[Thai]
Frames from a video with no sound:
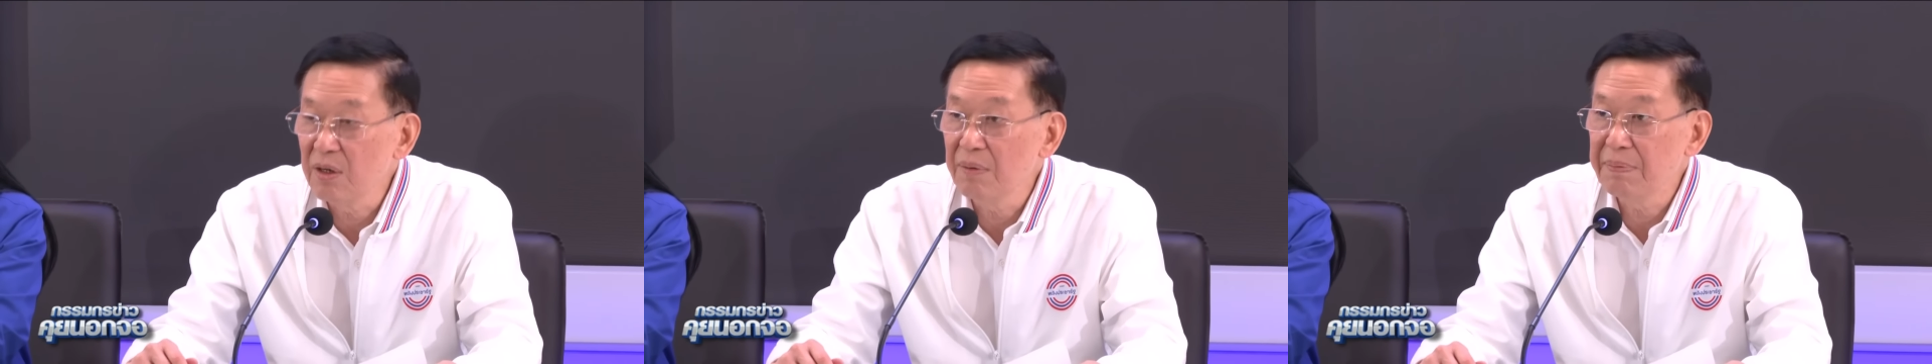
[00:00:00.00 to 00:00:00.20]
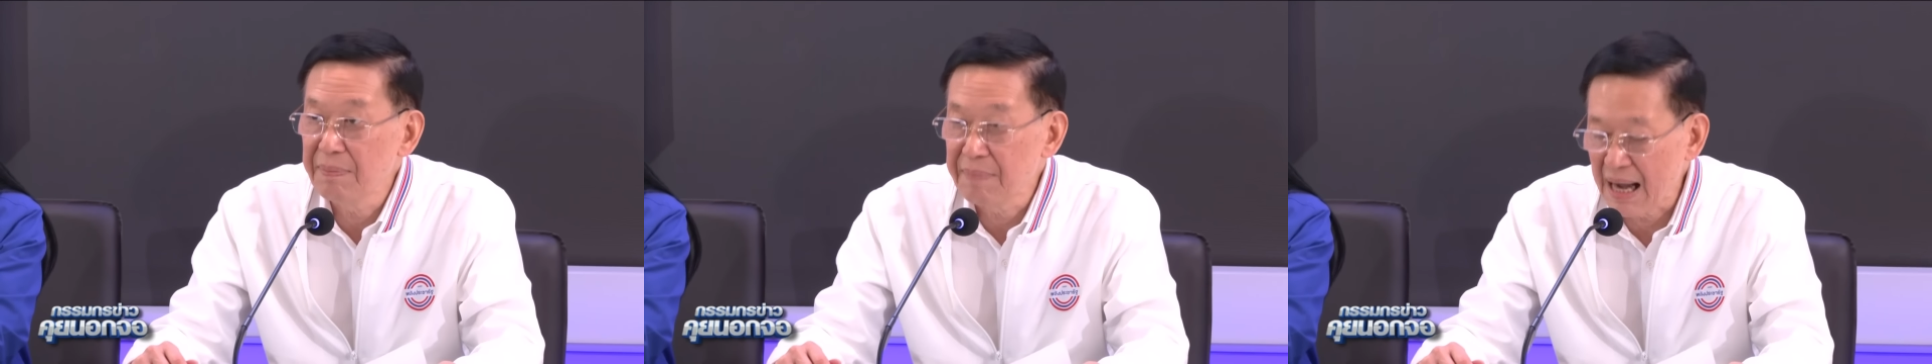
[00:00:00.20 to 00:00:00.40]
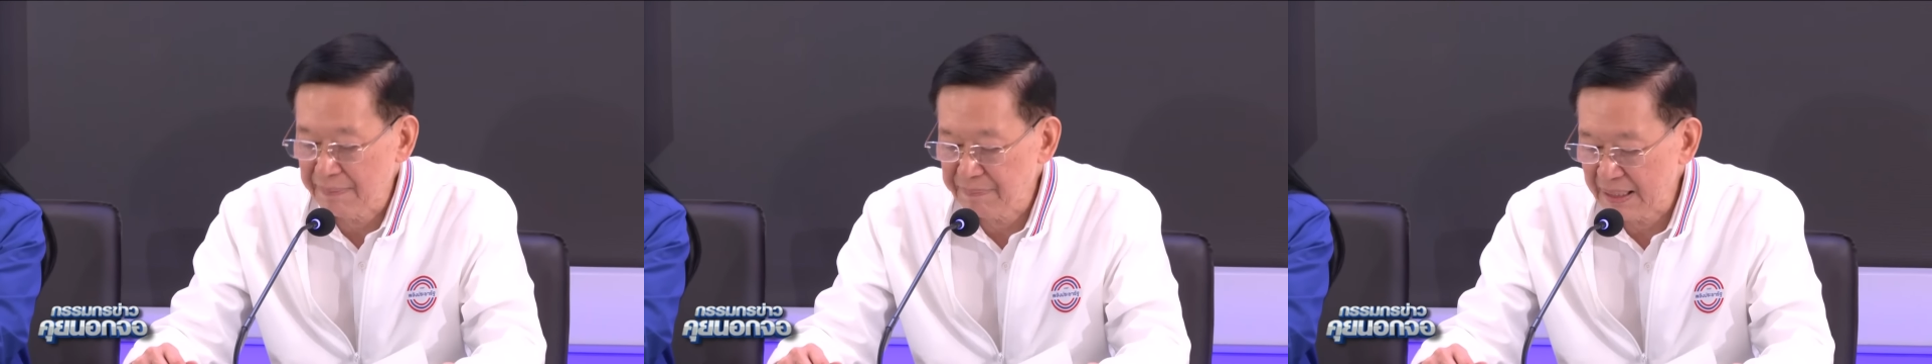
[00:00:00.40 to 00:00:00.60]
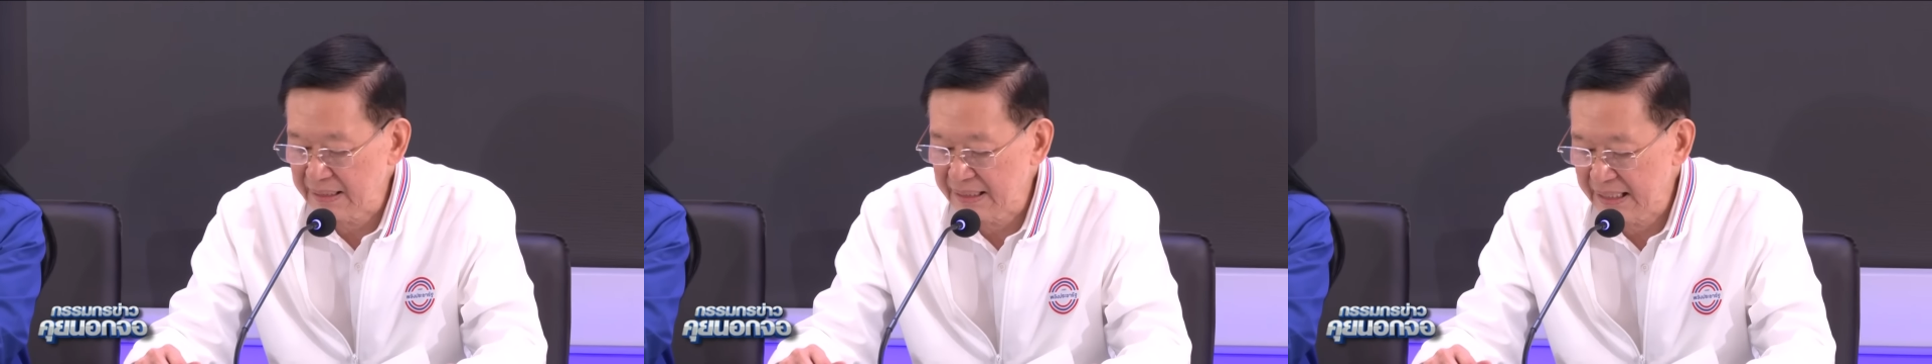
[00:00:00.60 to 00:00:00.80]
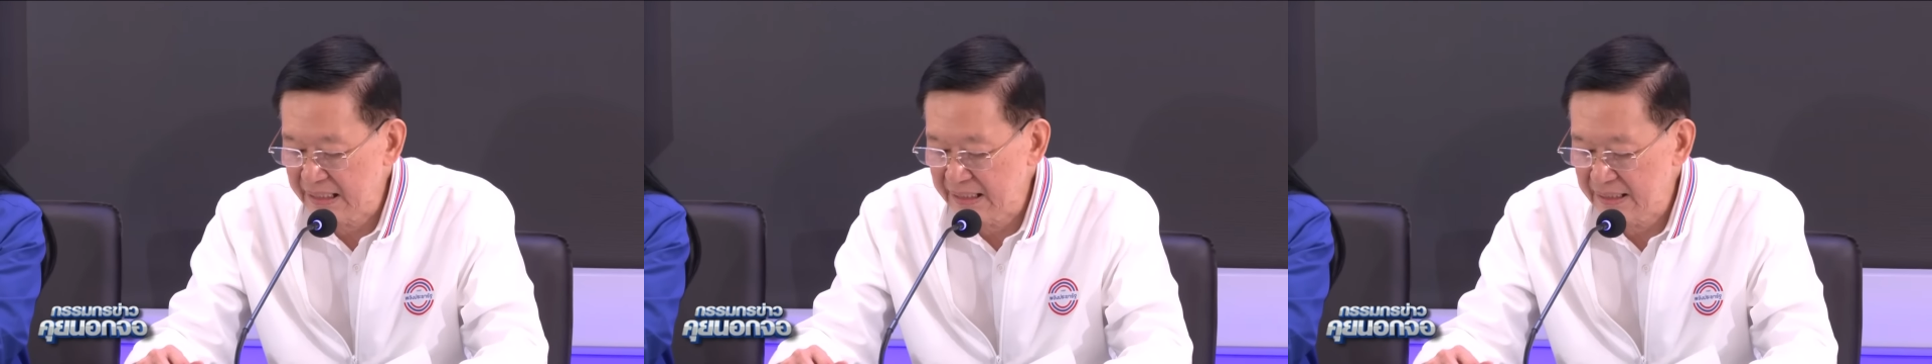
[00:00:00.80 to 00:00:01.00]
งบประมาณแผ่น
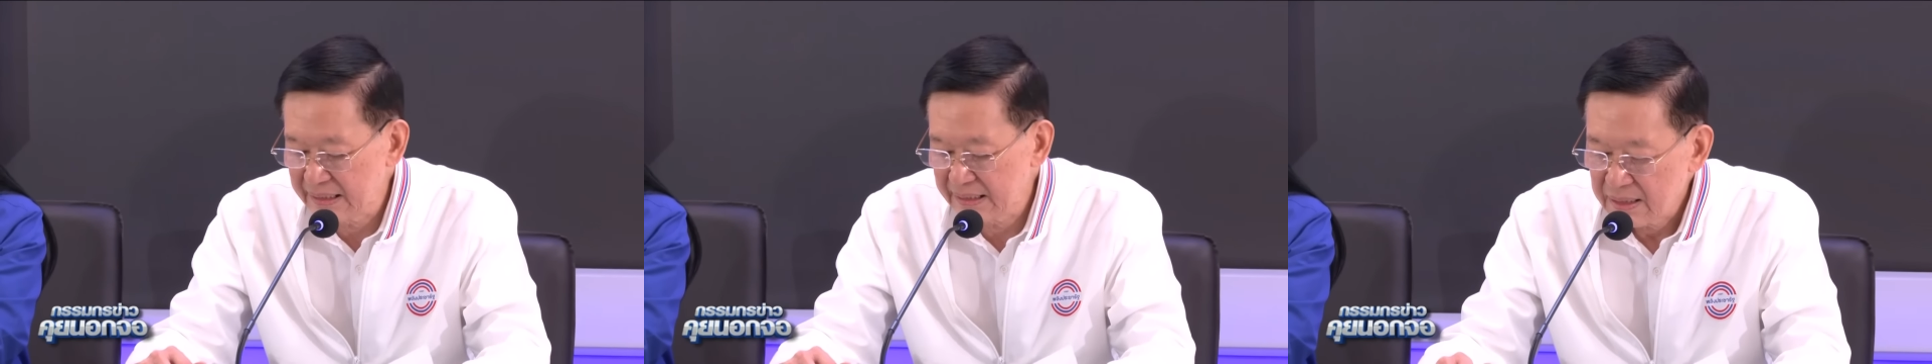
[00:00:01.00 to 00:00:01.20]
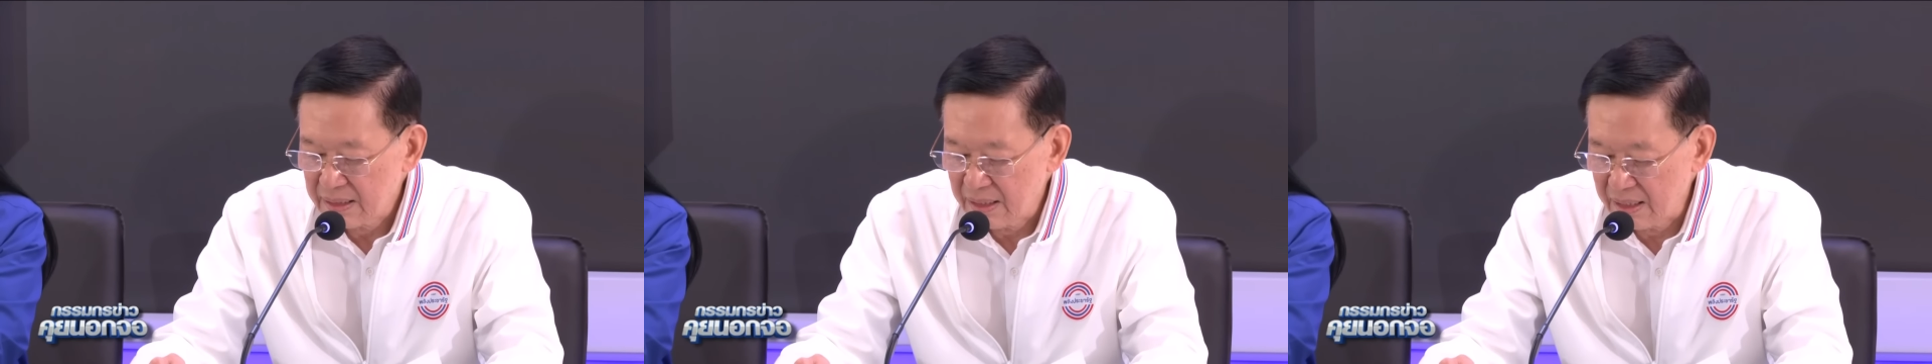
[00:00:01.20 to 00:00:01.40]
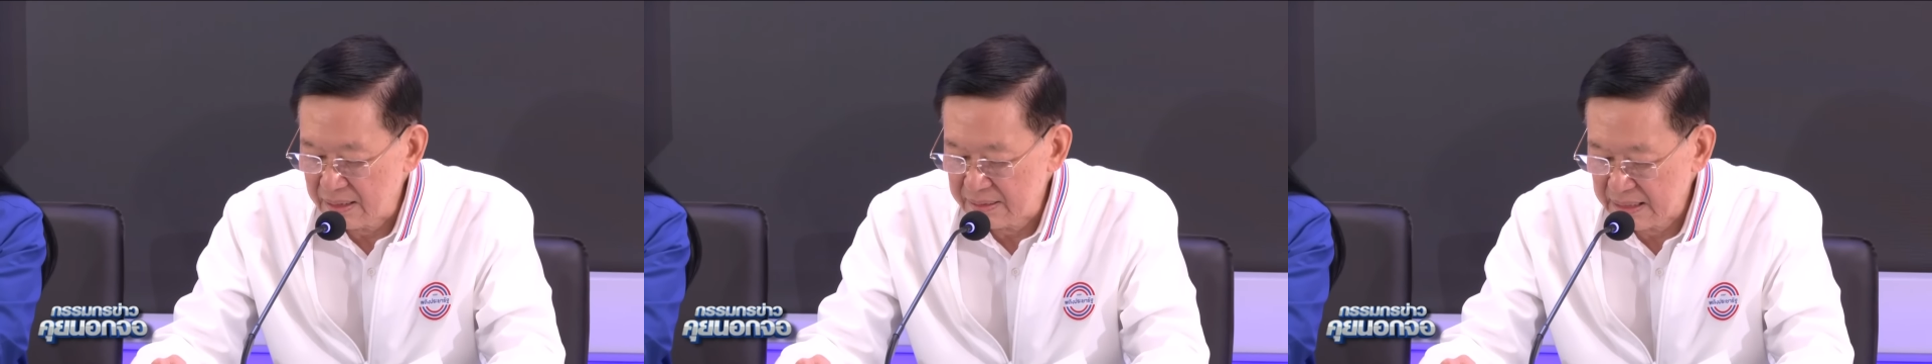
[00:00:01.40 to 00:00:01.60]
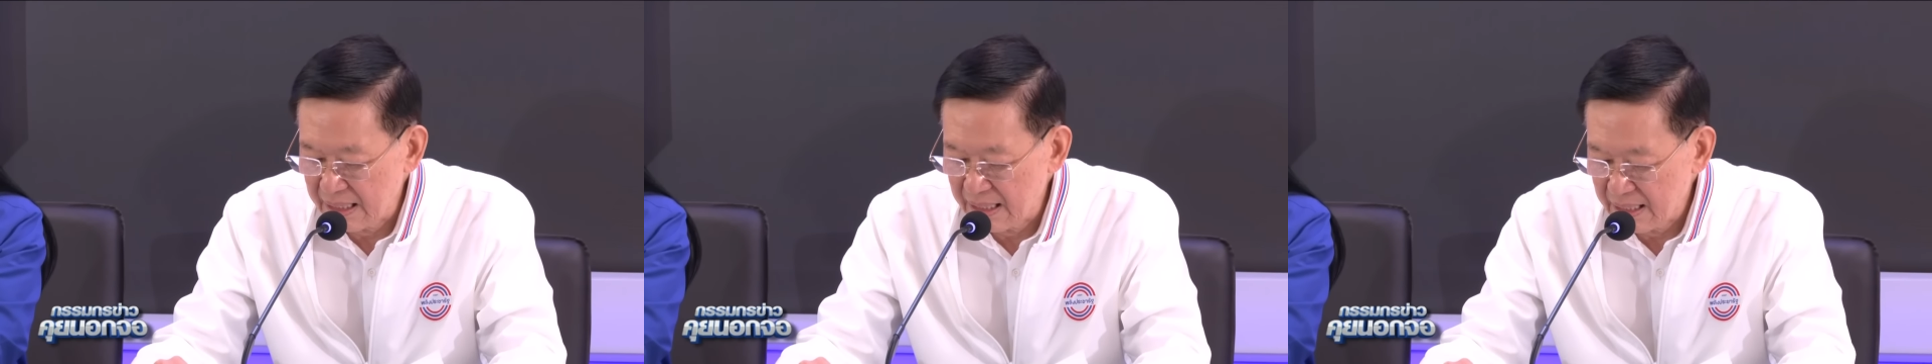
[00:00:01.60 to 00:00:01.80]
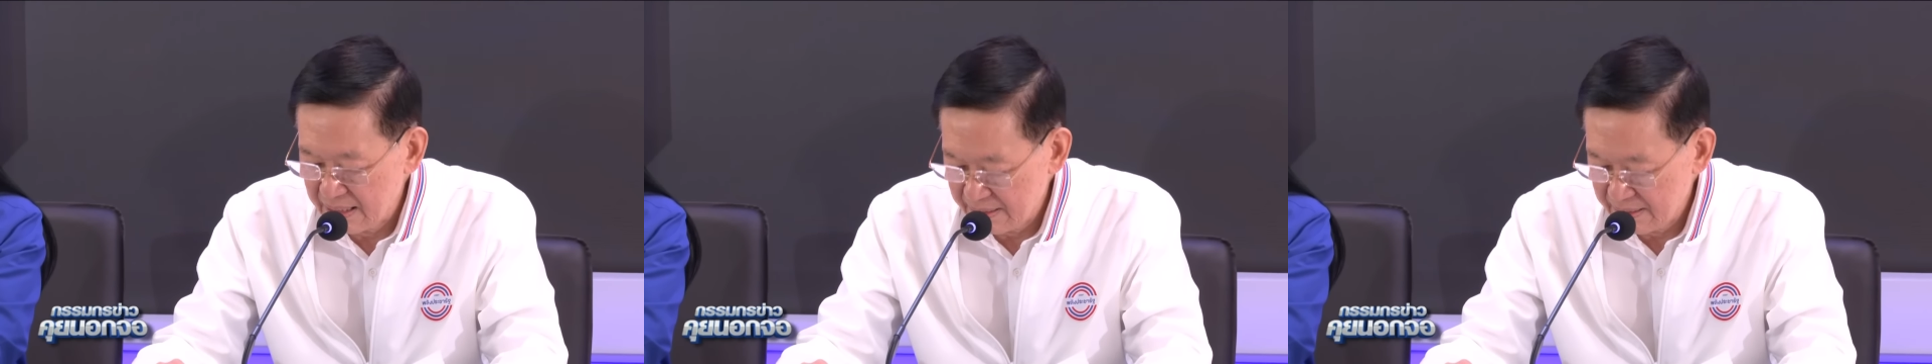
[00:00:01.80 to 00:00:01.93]
ดินก็จะ